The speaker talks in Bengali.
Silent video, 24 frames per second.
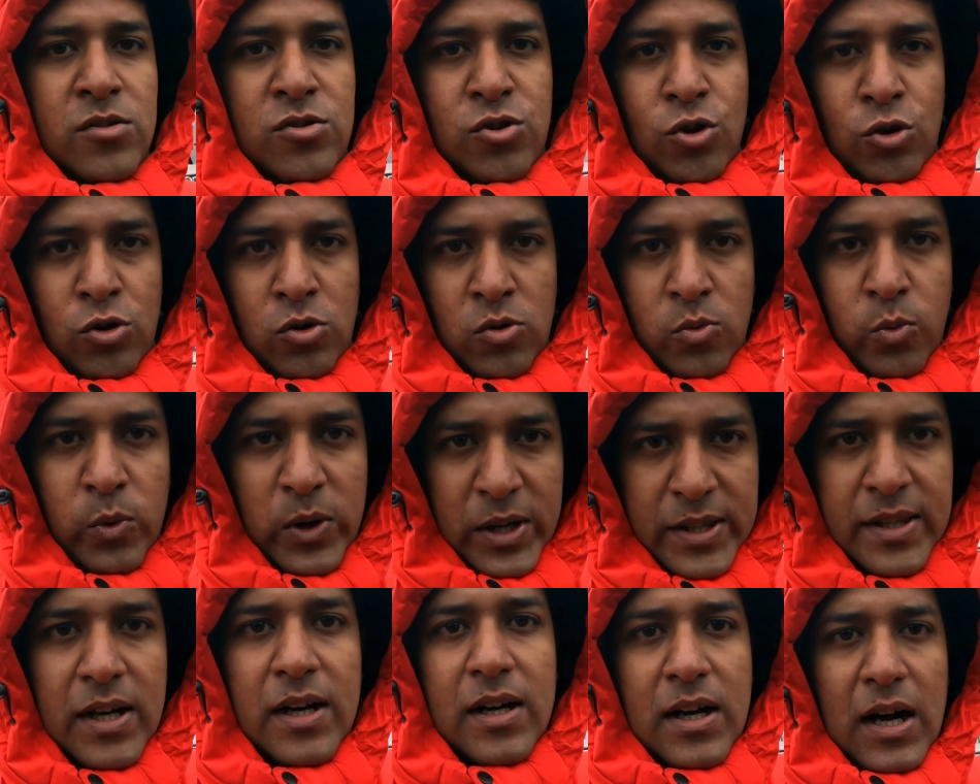তো
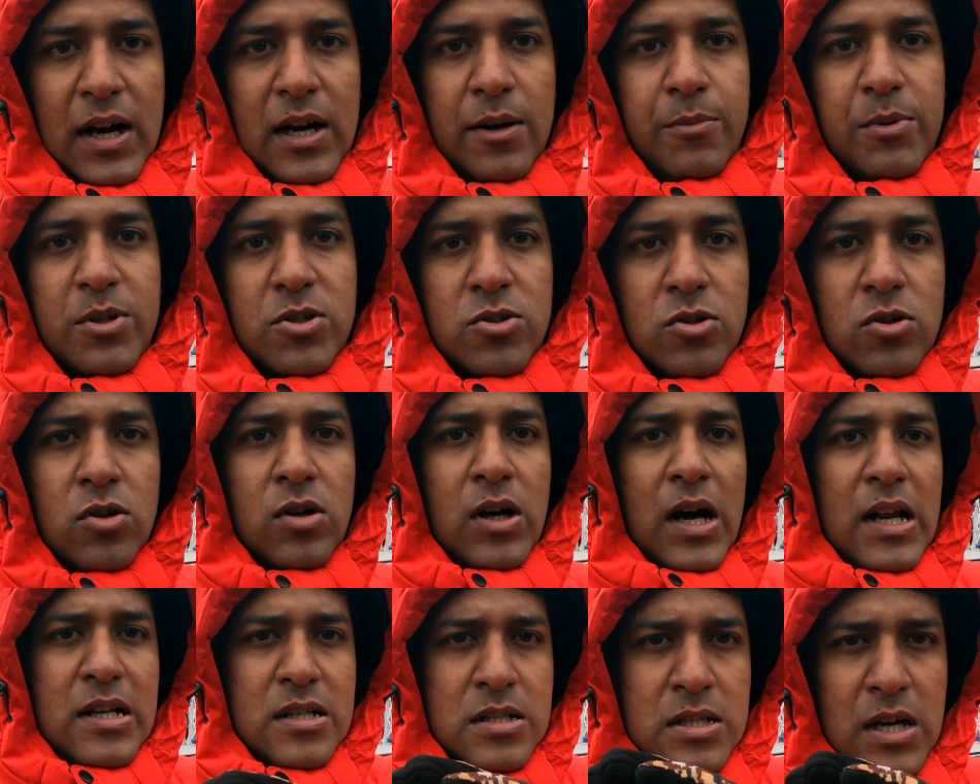ওয়েদার খারাপের জন্য
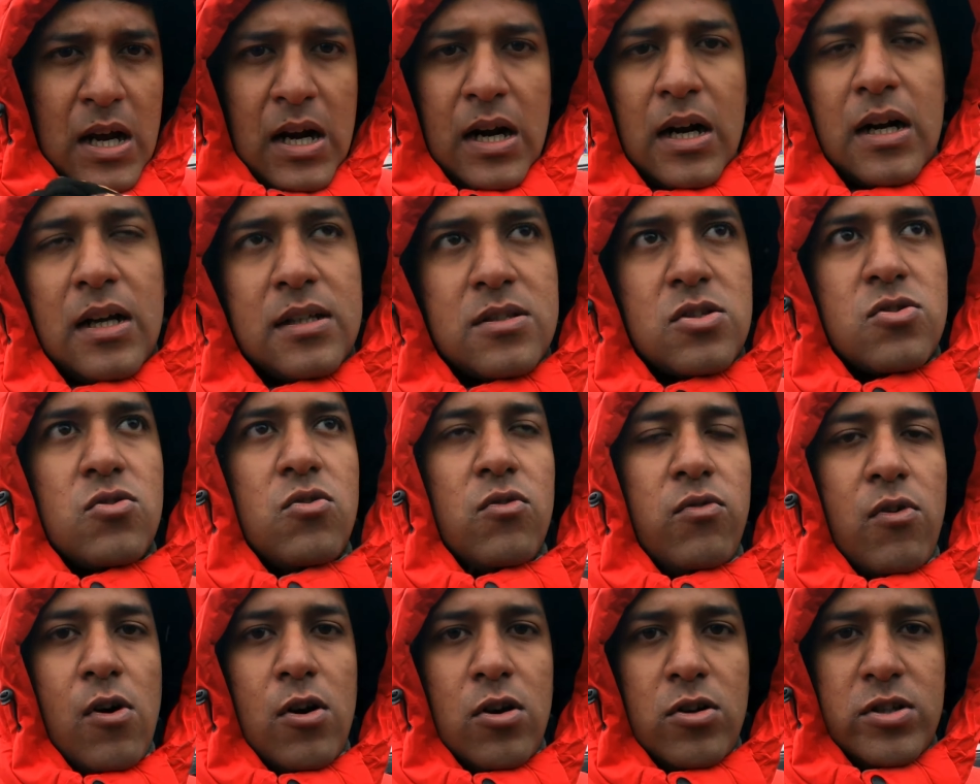কাল সারা রাত
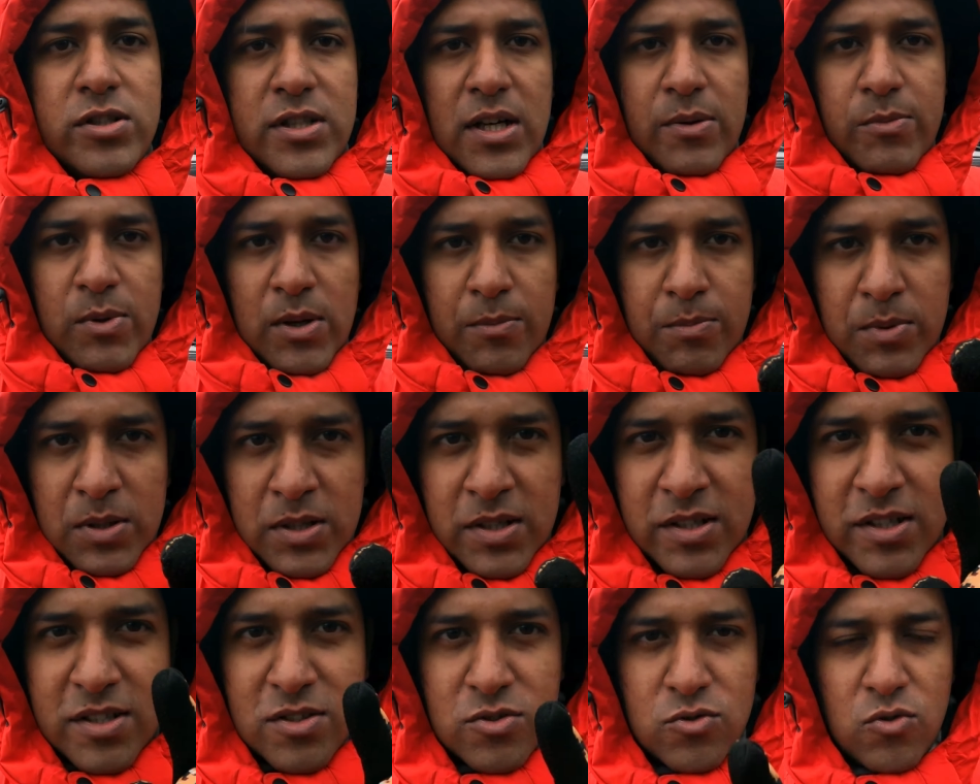স্নোফল হয়েছে আমি
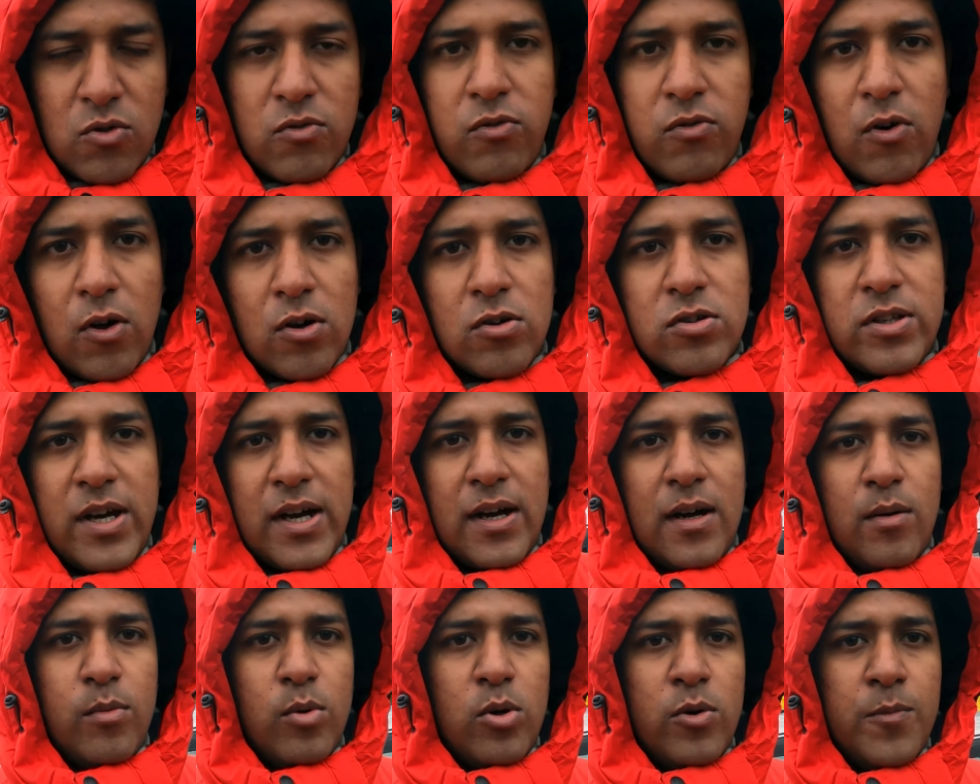আপনাদেরকে স্নোফলও
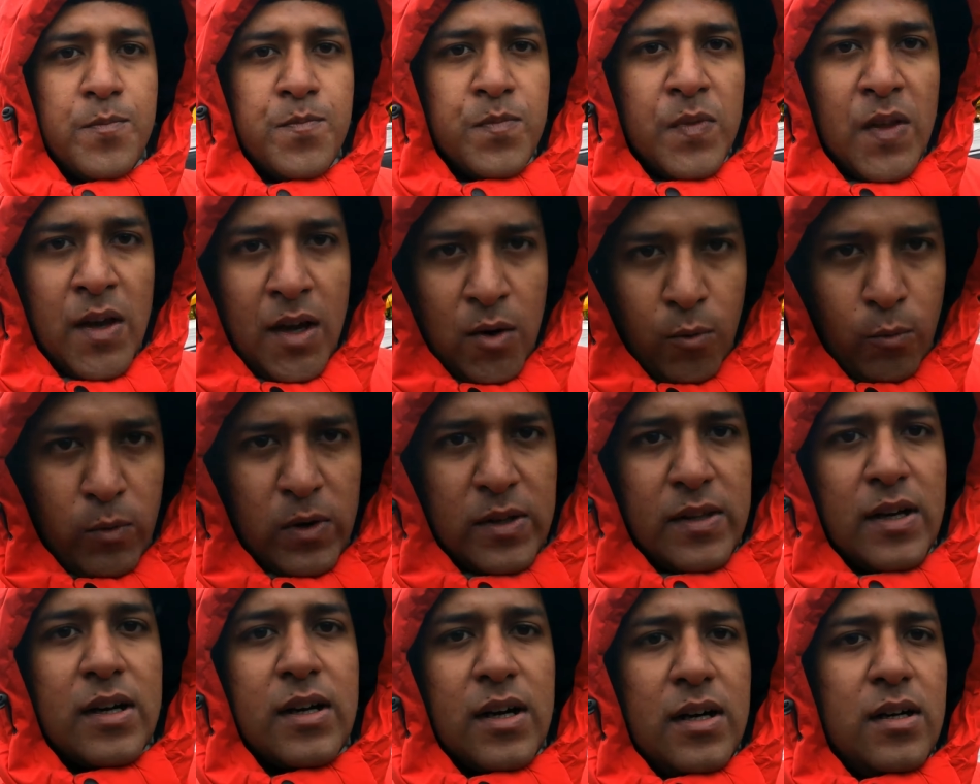দেখাবো
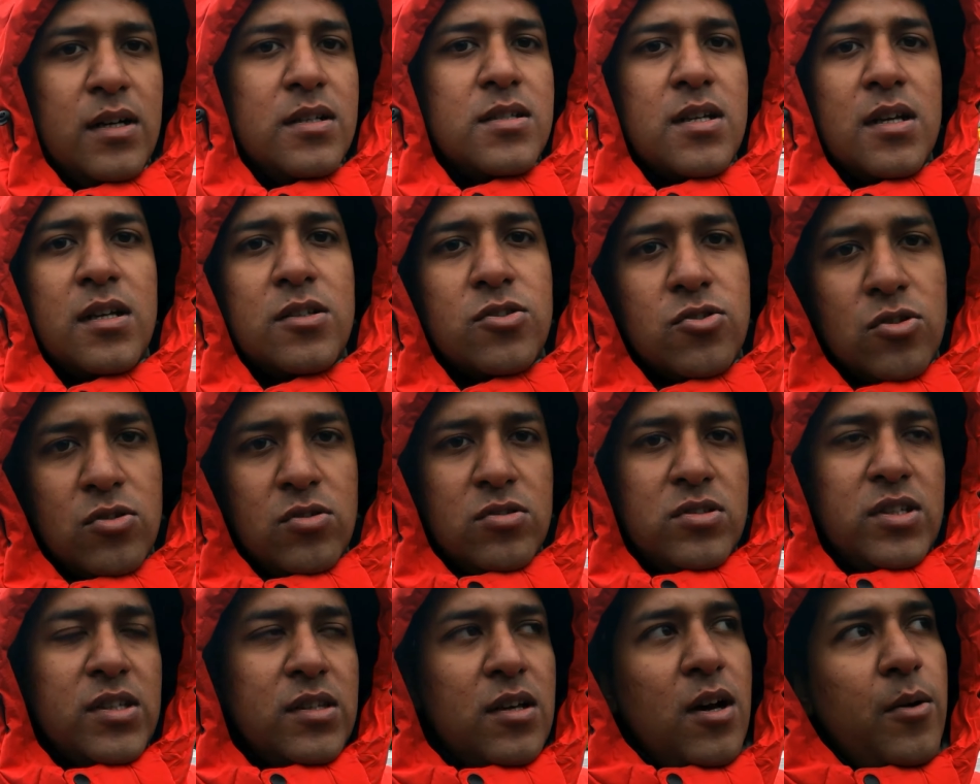ওয়েদার কন্ডিশনের জন্য
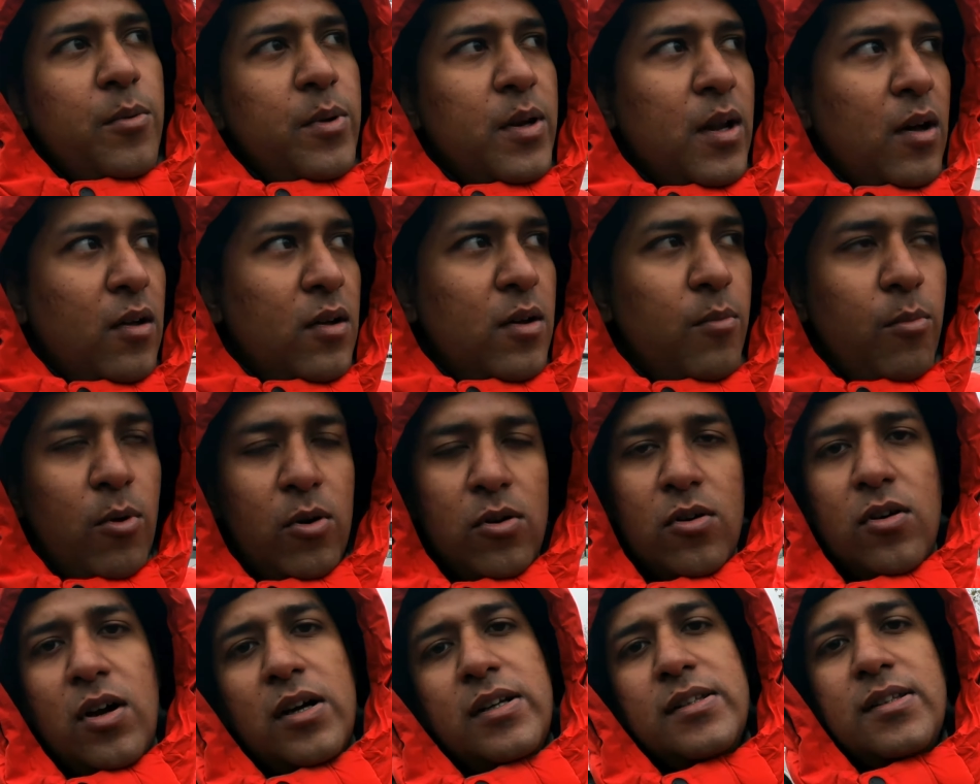যেতে হবে নাহলে বড়
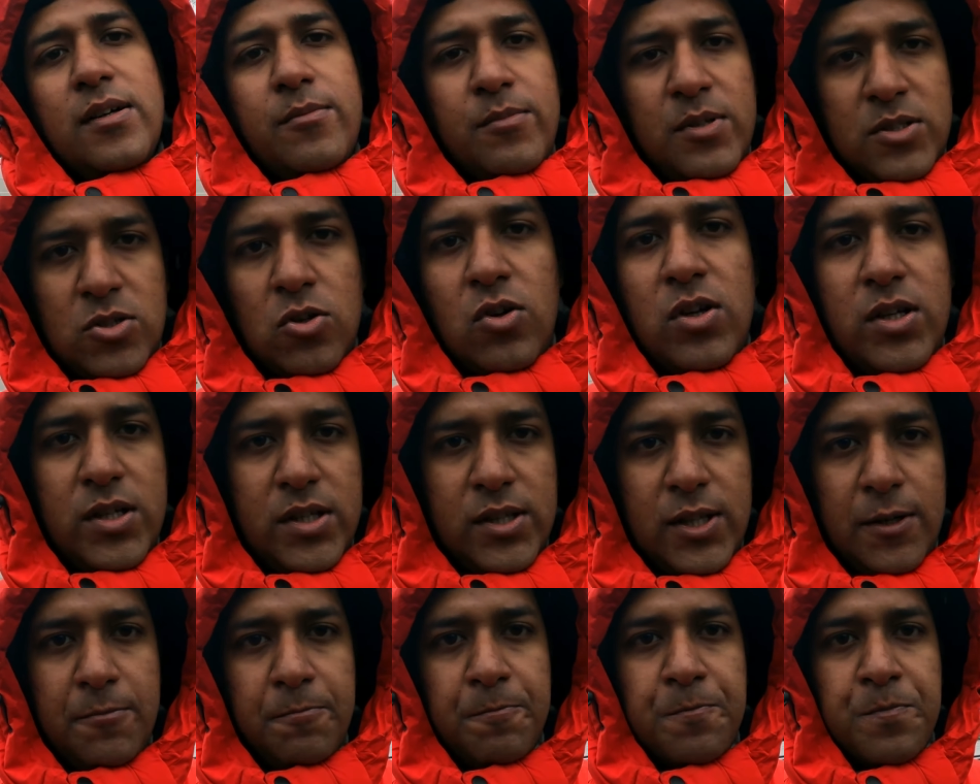গাড়িতে আমরা চলে
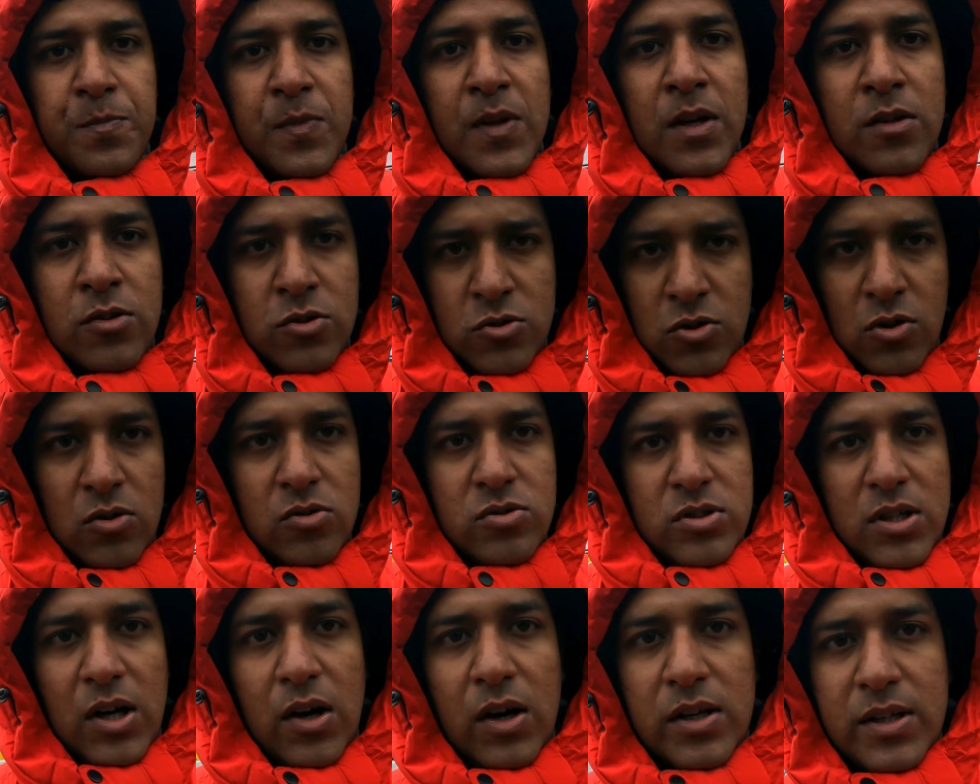যেতাম তো চলুন
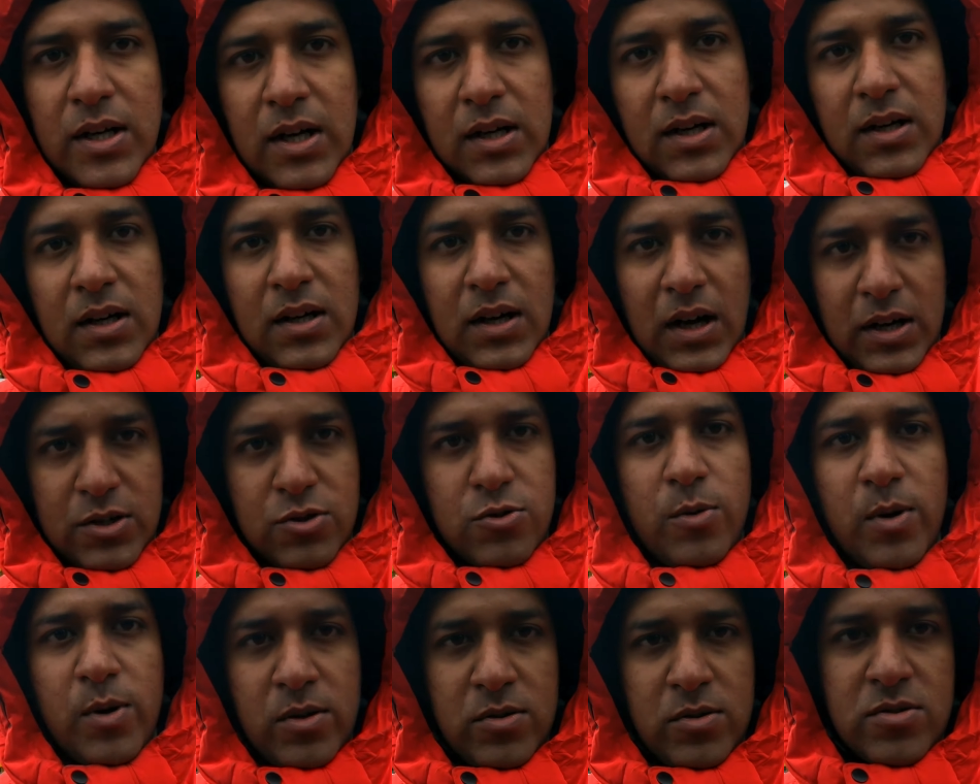যাওয়া যাক আর
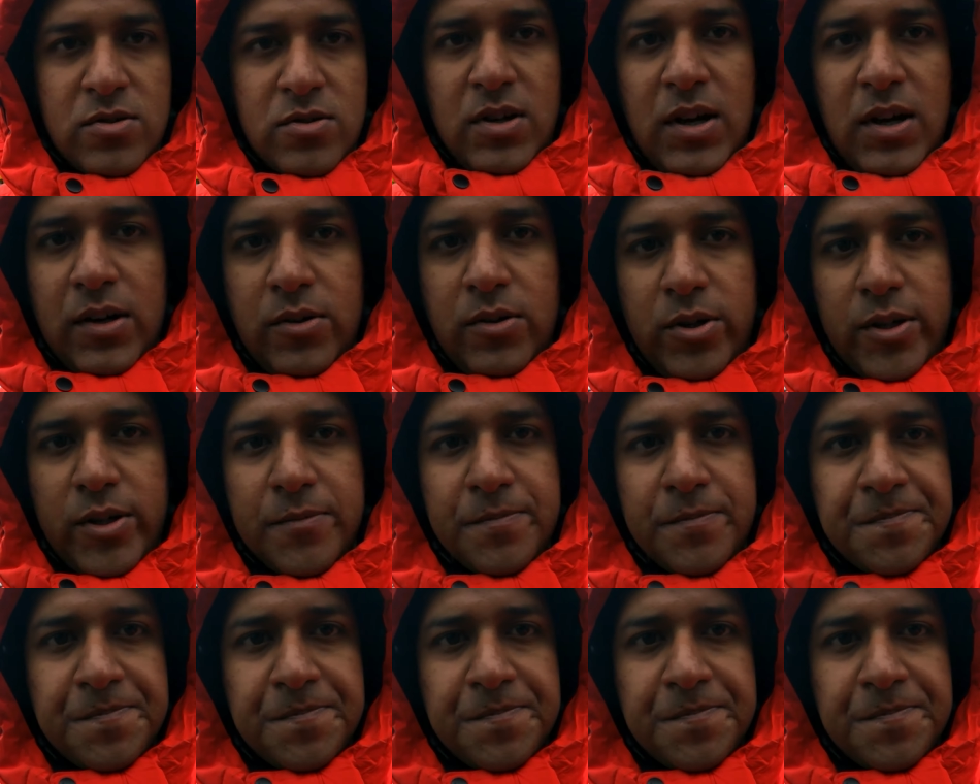সময় নষ্ট না করে